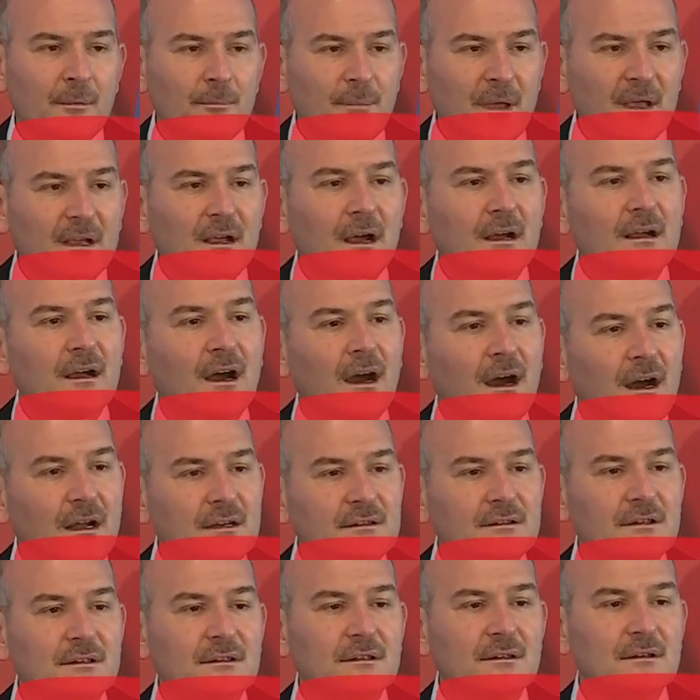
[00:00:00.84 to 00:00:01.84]
PKK
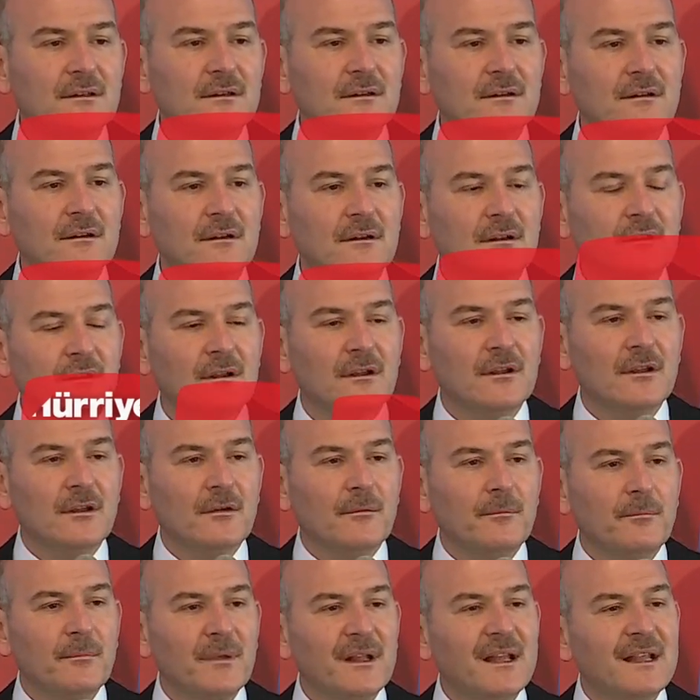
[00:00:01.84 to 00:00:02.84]
artık
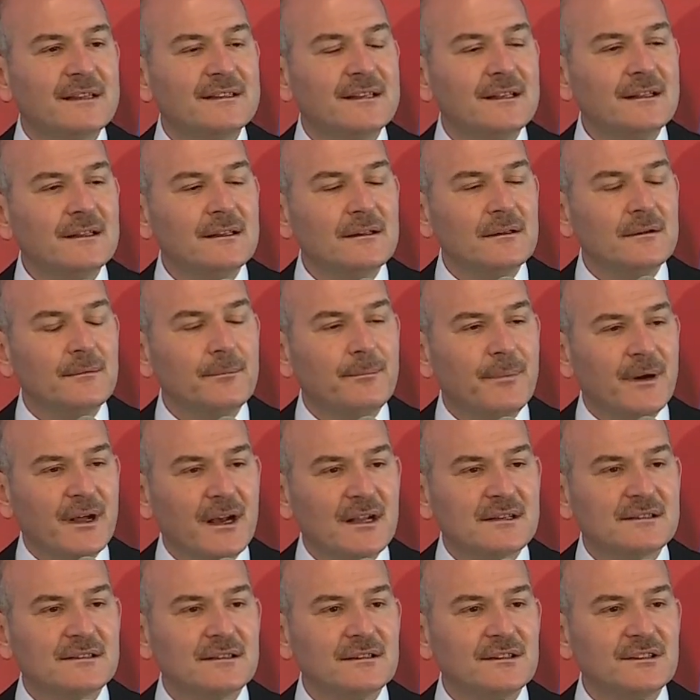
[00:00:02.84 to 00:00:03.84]
milletin
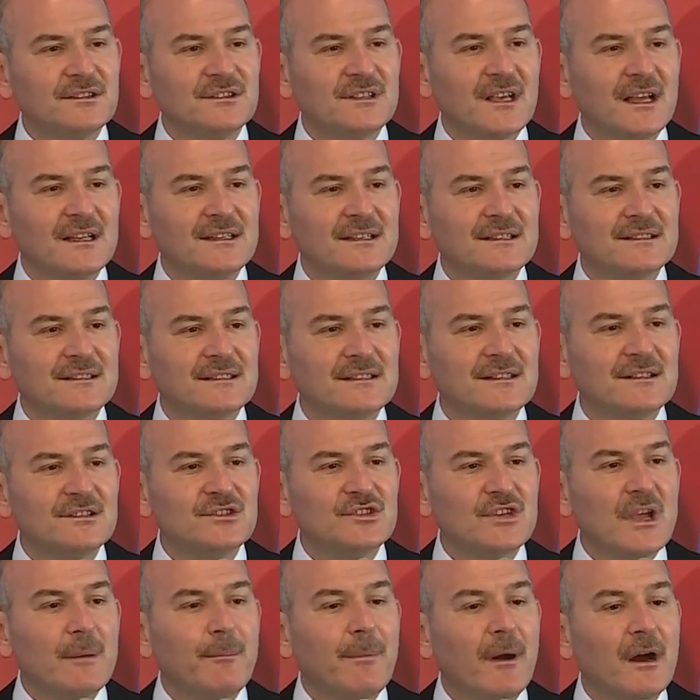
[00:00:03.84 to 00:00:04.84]
parasını kendisinin
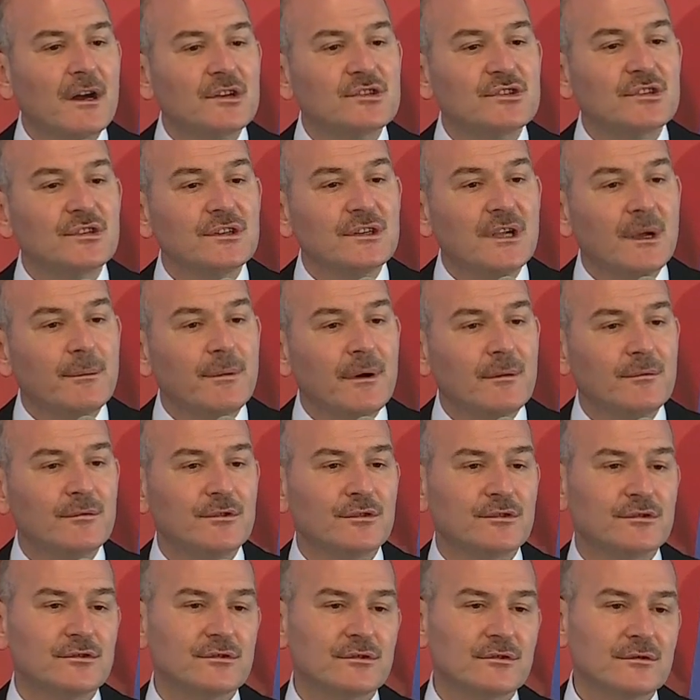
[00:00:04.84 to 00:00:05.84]
cep harçlığı
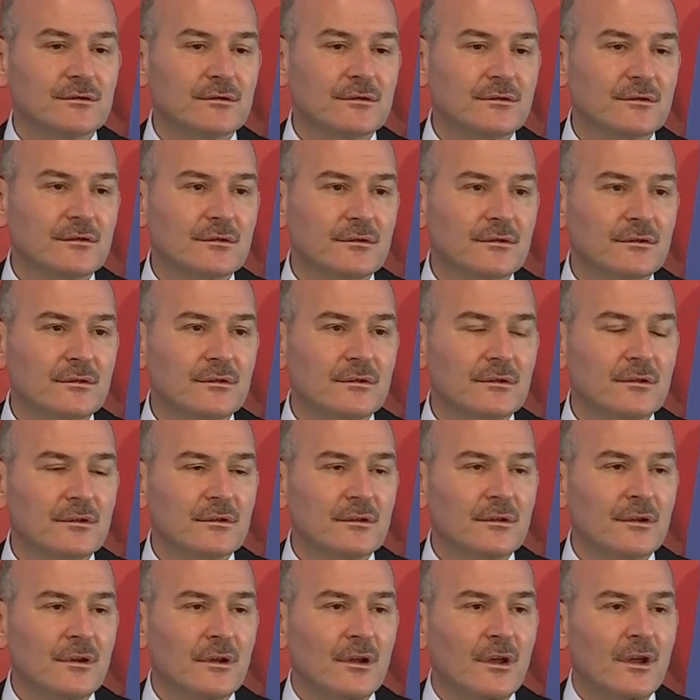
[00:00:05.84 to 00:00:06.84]
yapamıyor.
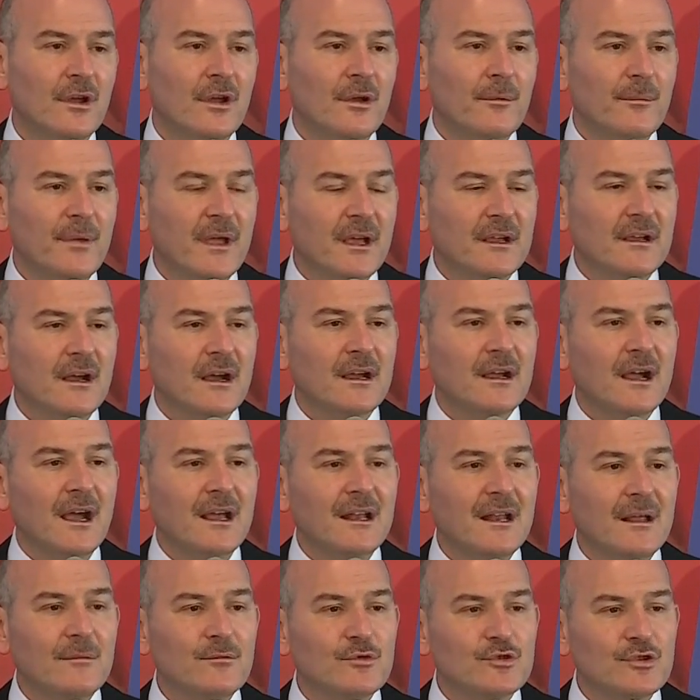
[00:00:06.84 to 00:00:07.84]
PKK
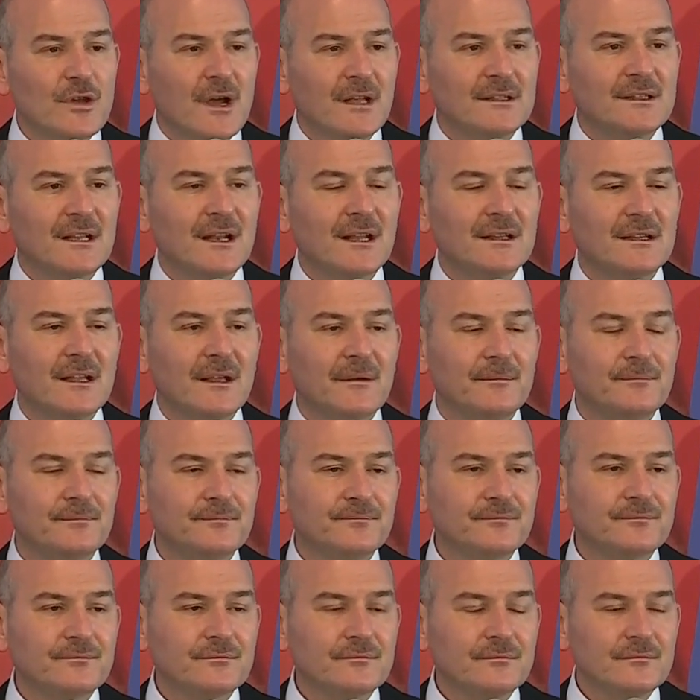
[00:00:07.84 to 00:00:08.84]
ile mücadelede
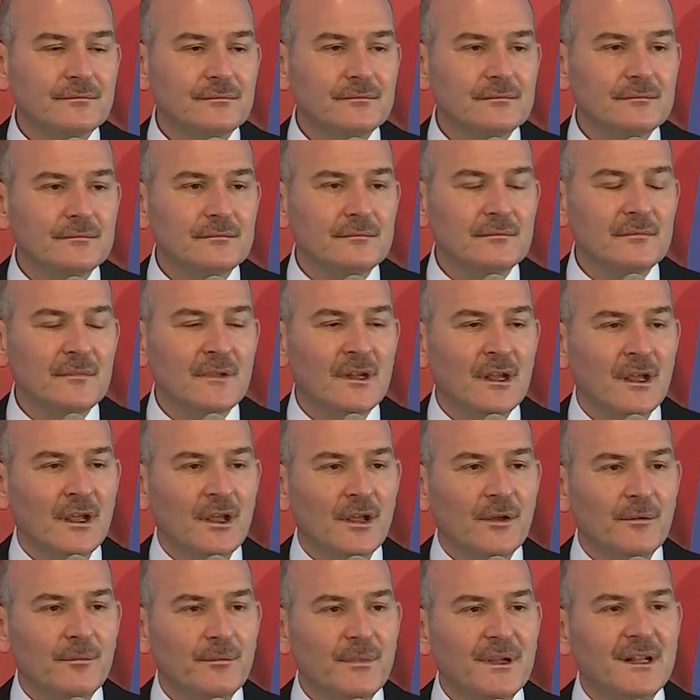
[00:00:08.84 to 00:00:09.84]

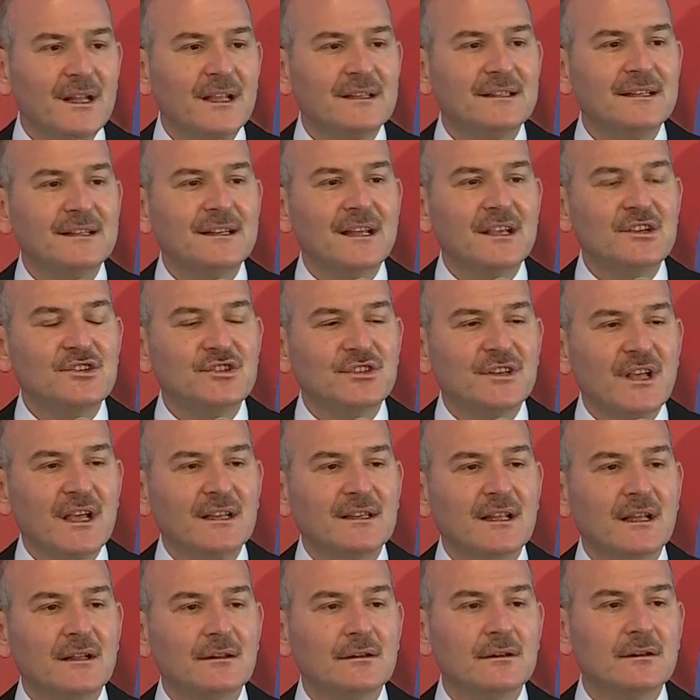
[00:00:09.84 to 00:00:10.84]
milleti rencide
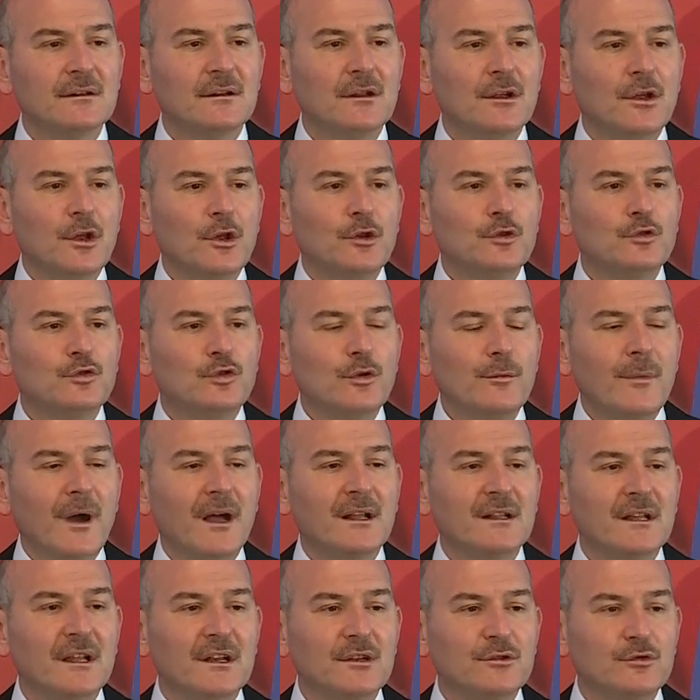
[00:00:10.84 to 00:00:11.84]
eden tüm
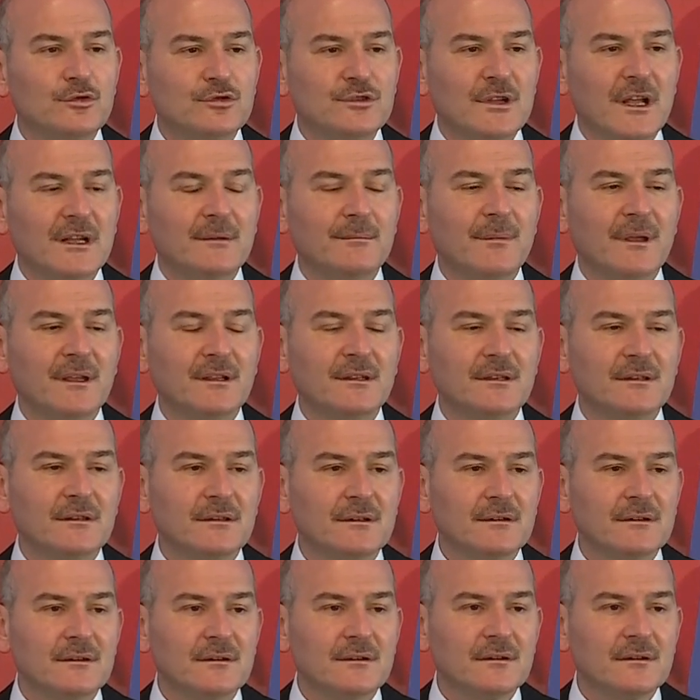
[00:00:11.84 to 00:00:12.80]
halleri düzeltmek,